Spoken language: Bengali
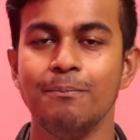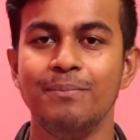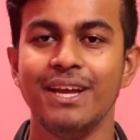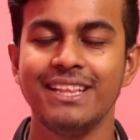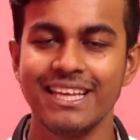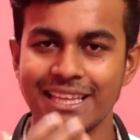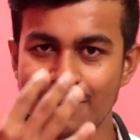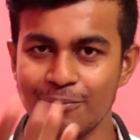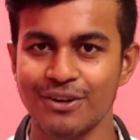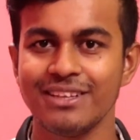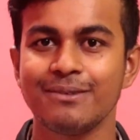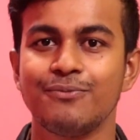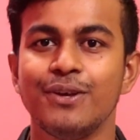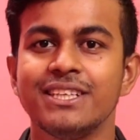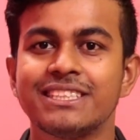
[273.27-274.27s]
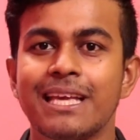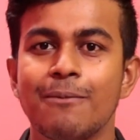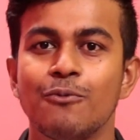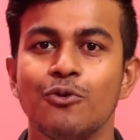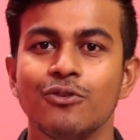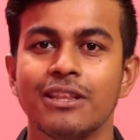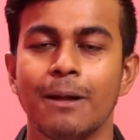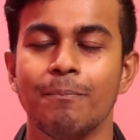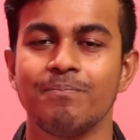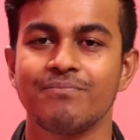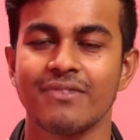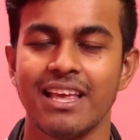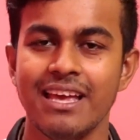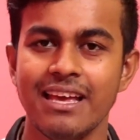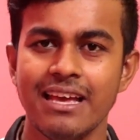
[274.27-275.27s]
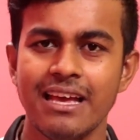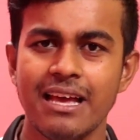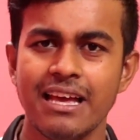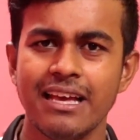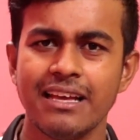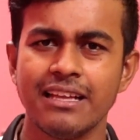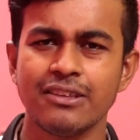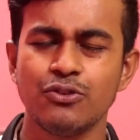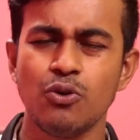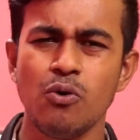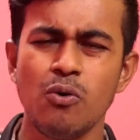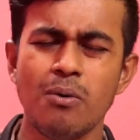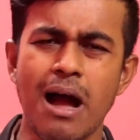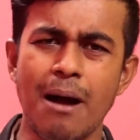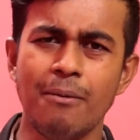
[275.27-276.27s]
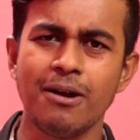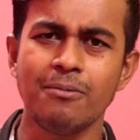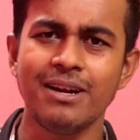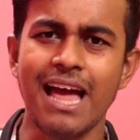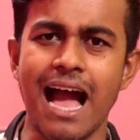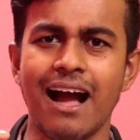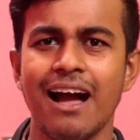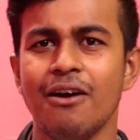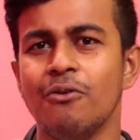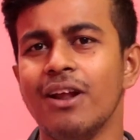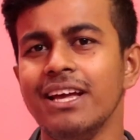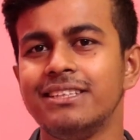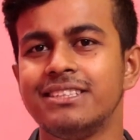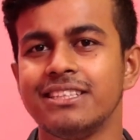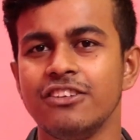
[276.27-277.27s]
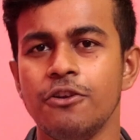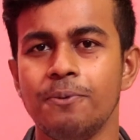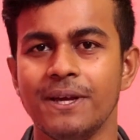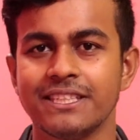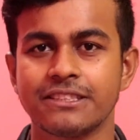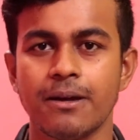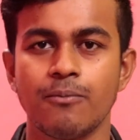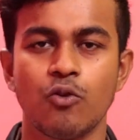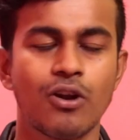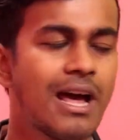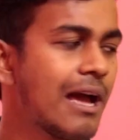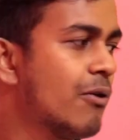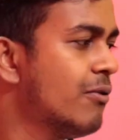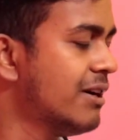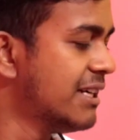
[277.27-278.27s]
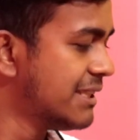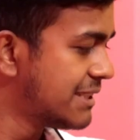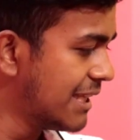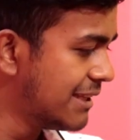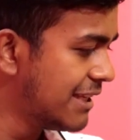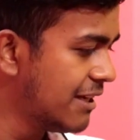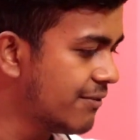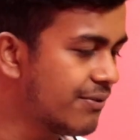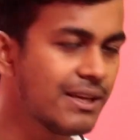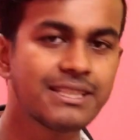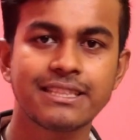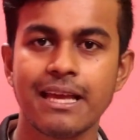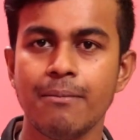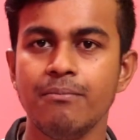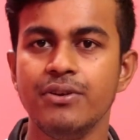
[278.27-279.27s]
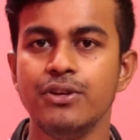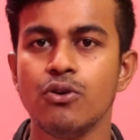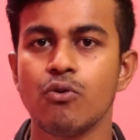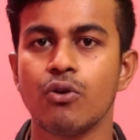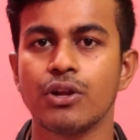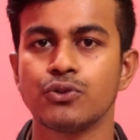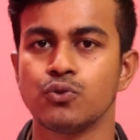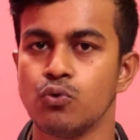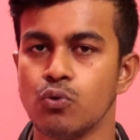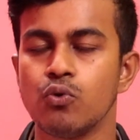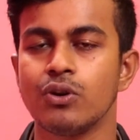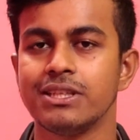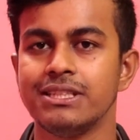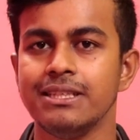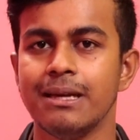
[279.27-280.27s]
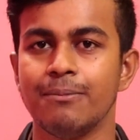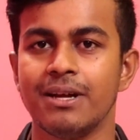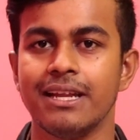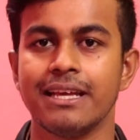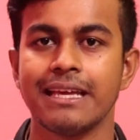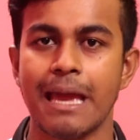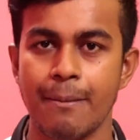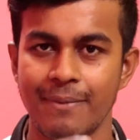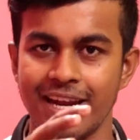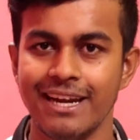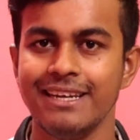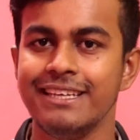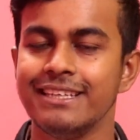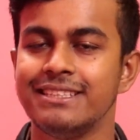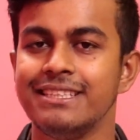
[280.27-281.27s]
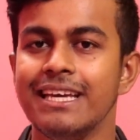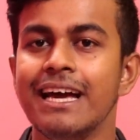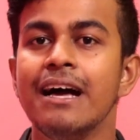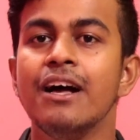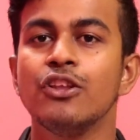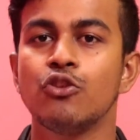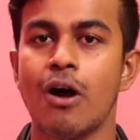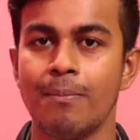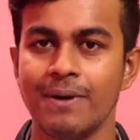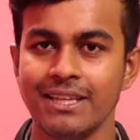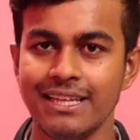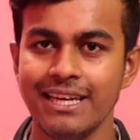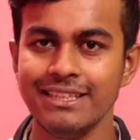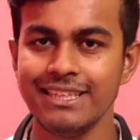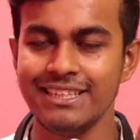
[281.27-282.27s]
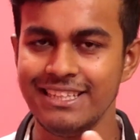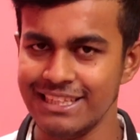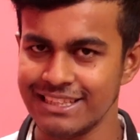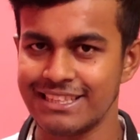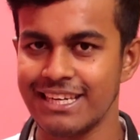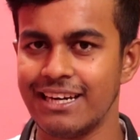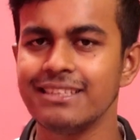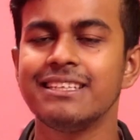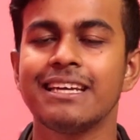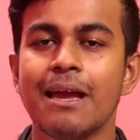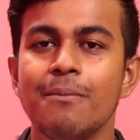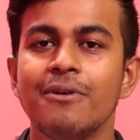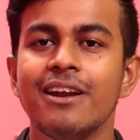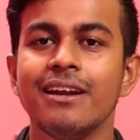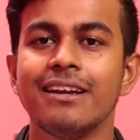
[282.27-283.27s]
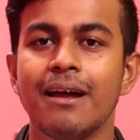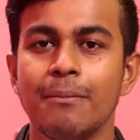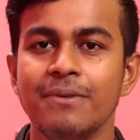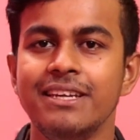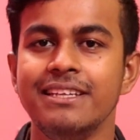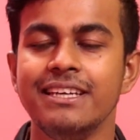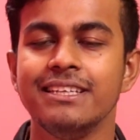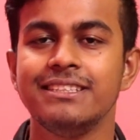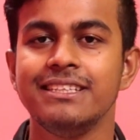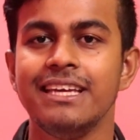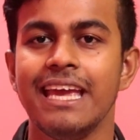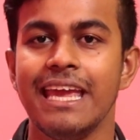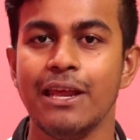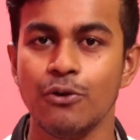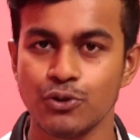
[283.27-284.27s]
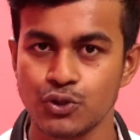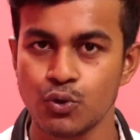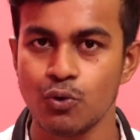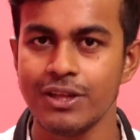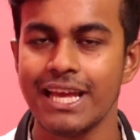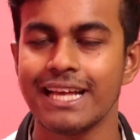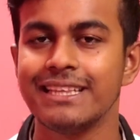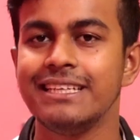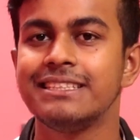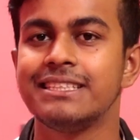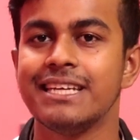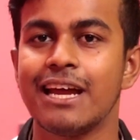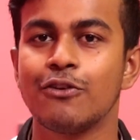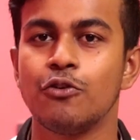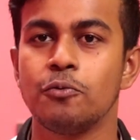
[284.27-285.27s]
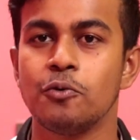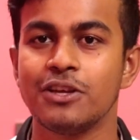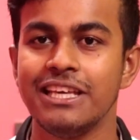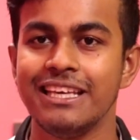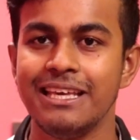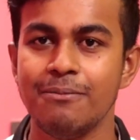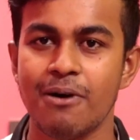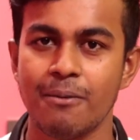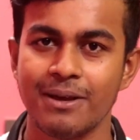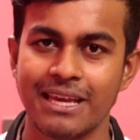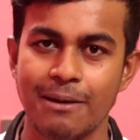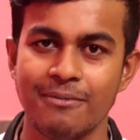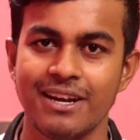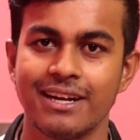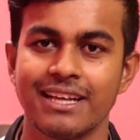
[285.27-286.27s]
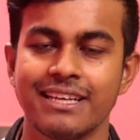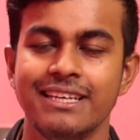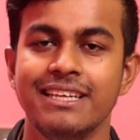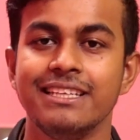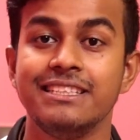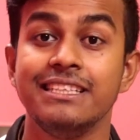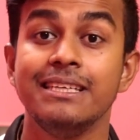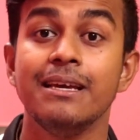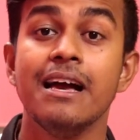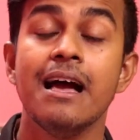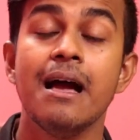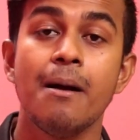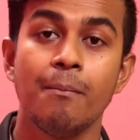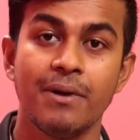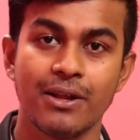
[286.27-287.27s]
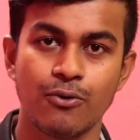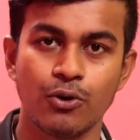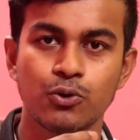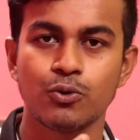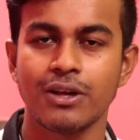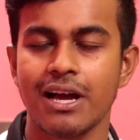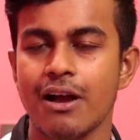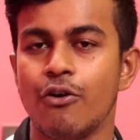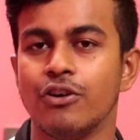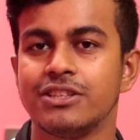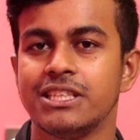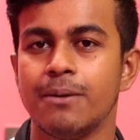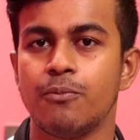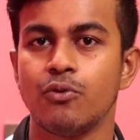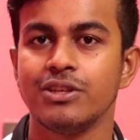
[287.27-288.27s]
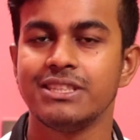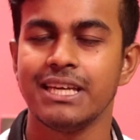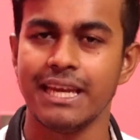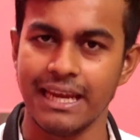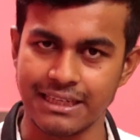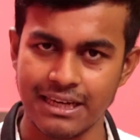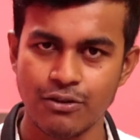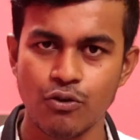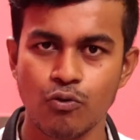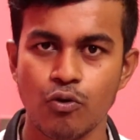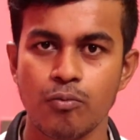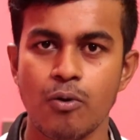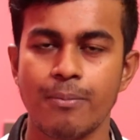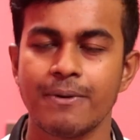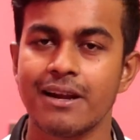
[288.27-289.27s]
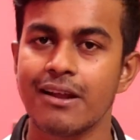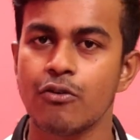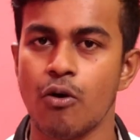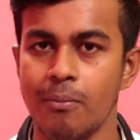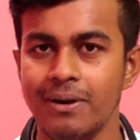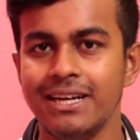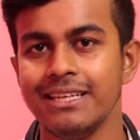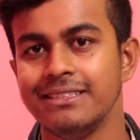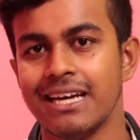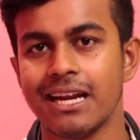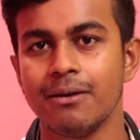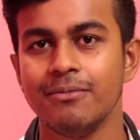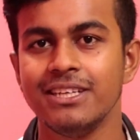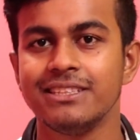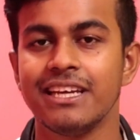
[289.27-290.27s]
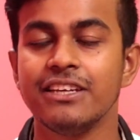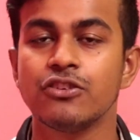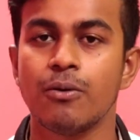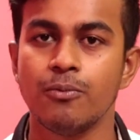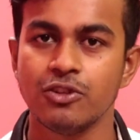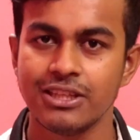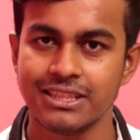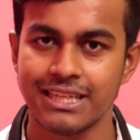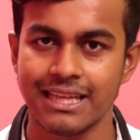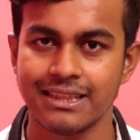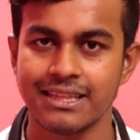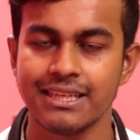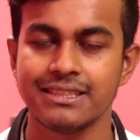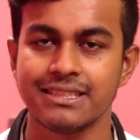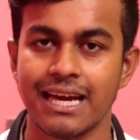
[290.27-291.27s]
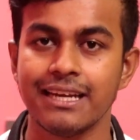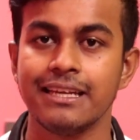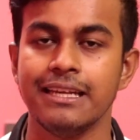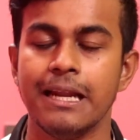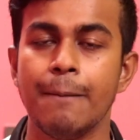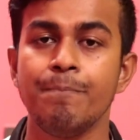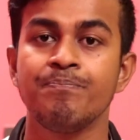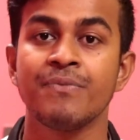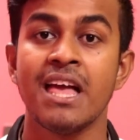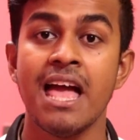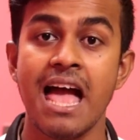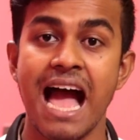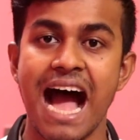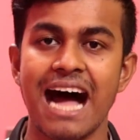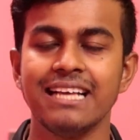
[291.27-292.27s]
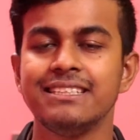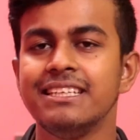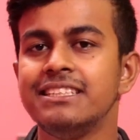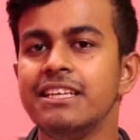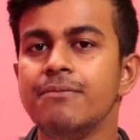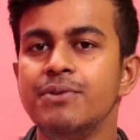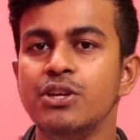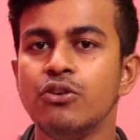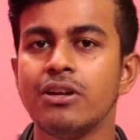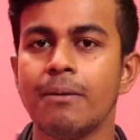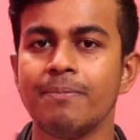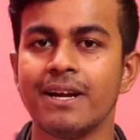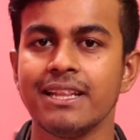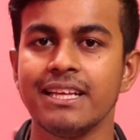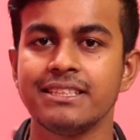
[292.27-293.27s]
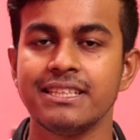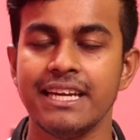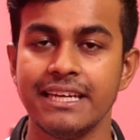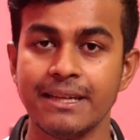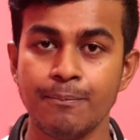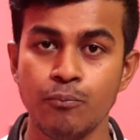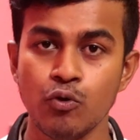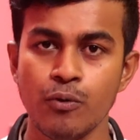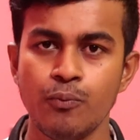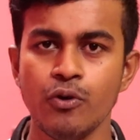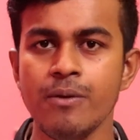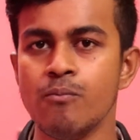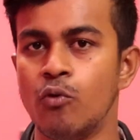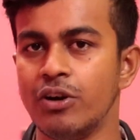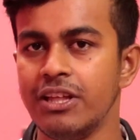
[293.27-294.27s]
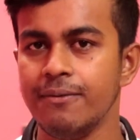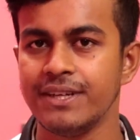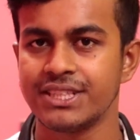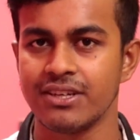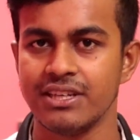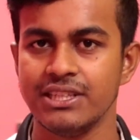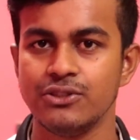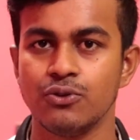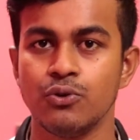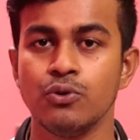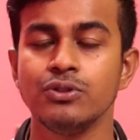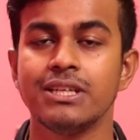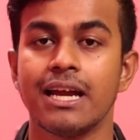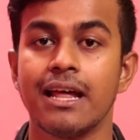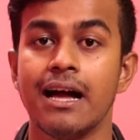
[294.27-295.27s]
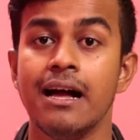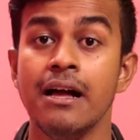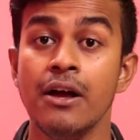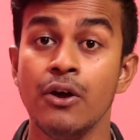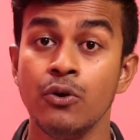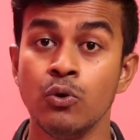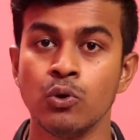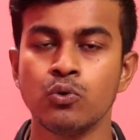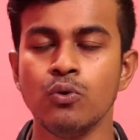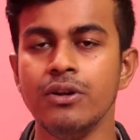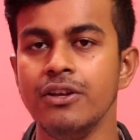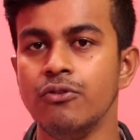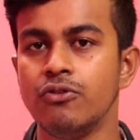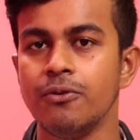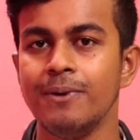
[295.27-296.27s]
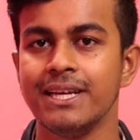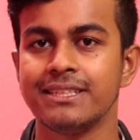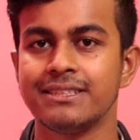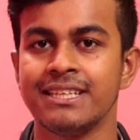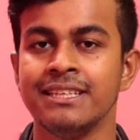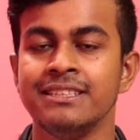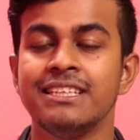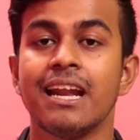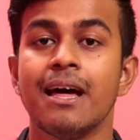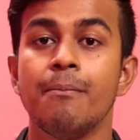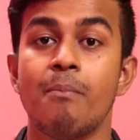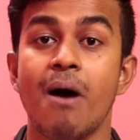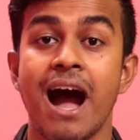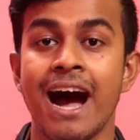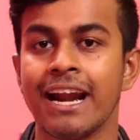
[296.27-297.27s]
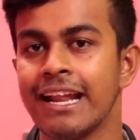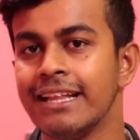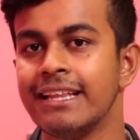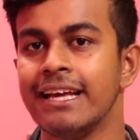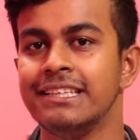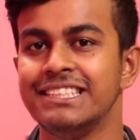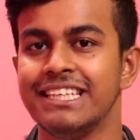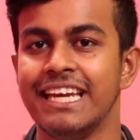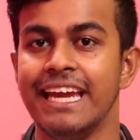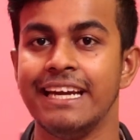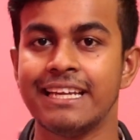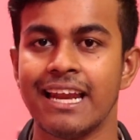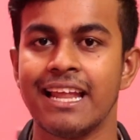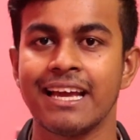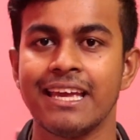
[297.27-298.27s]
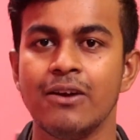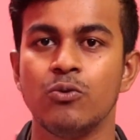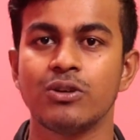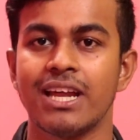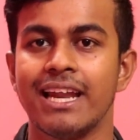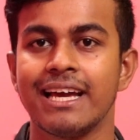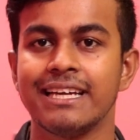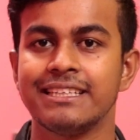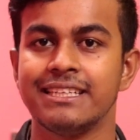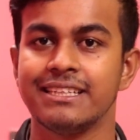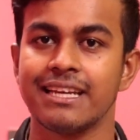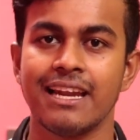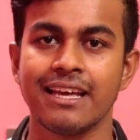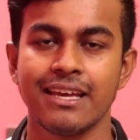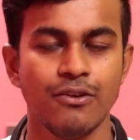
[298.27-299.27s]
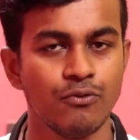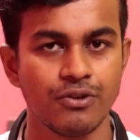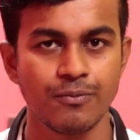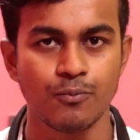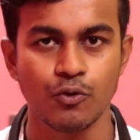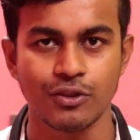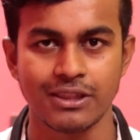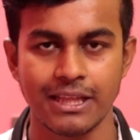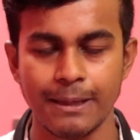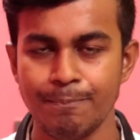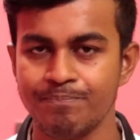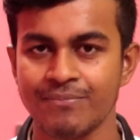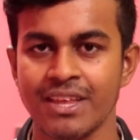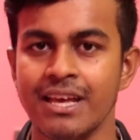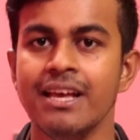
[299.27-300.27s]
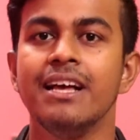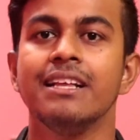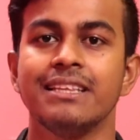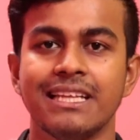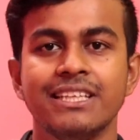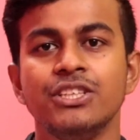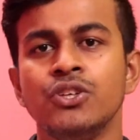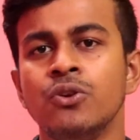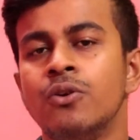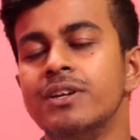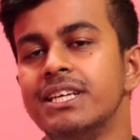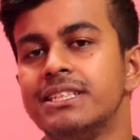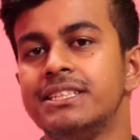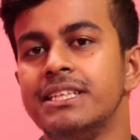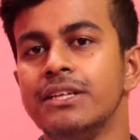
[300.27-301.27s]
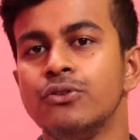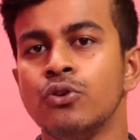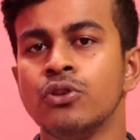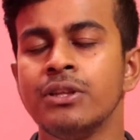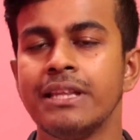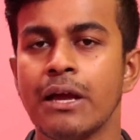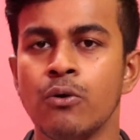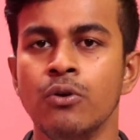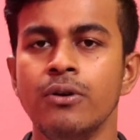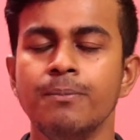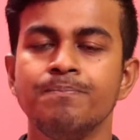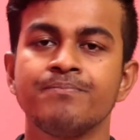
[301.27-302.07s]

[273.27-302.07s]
বেঁধে তারপরে ফেস ক্যাম্প করতাম তো আমার মানে আগাগোড়া ইচ্ছা ছিল ফেস ক্যাম করা এখন রিসেন্টলি ফেস ক্যাম ভিডিও করা শুরু করেছি মানে ক্যামেরা নিয়েছি তো আপনাদের এই যে ডিএসএলআর যে ক্যামেরা আমি নিয়েছি এরও স্টোরি একদিন শেয়ার করব কি কীভাবে ক্যামেরাটা কিনেছি মানে কত টাকা খরচা পড়েছে এটা নিয়েও করবো আপনারা কমেন্টে জানাবেন সেই সম্বন্ধে জানতে চান কিনা আজকে যে ভিডিওটা আপনারা দেখছেন এটা পুরোপুরি মোটিভেশনের জন্য যারা নতুন ইউটিউবে এসছেন যারা বাহানা দেন যে এটা লাগে ওটা লাগে সেটা লাগে ইউটিউব করতে তাদের জন্য নিয়ে এসেছি তো দেখুন